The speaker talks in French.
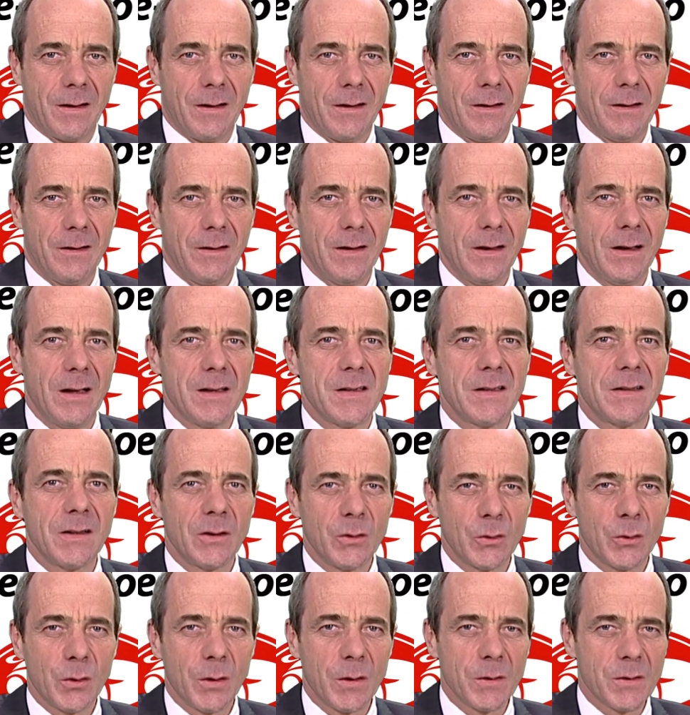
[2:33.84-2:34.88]
Oui, là, c'était en
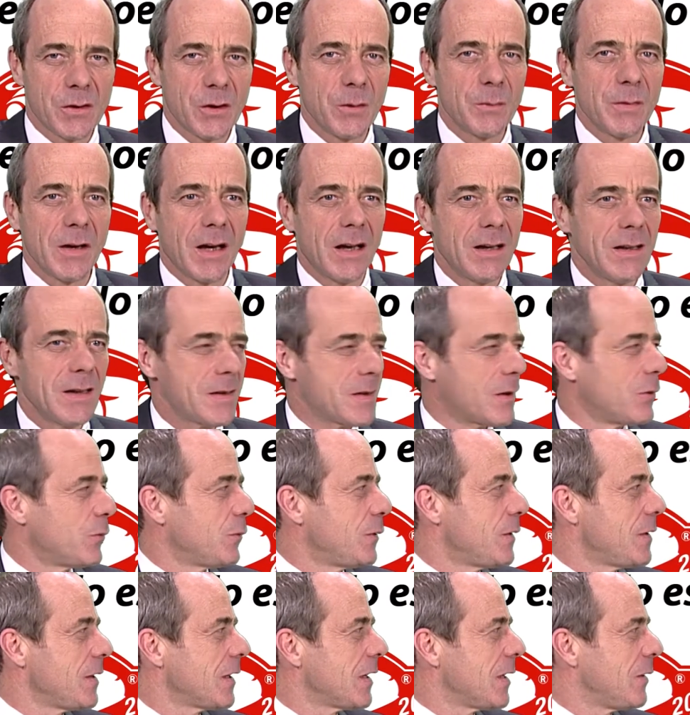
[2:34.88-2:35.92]
l'occurrence Jean-Pierre Arias qui nous
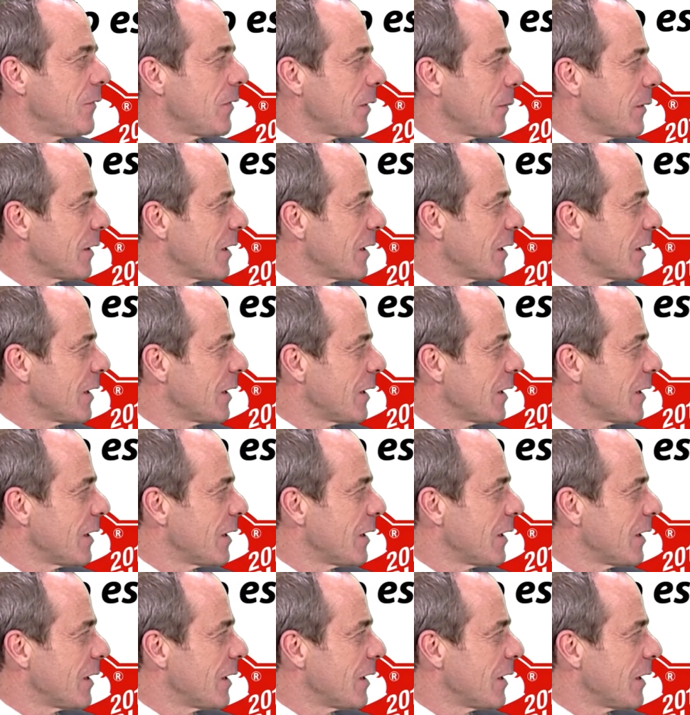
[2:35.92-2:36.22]
disait qu'il fermait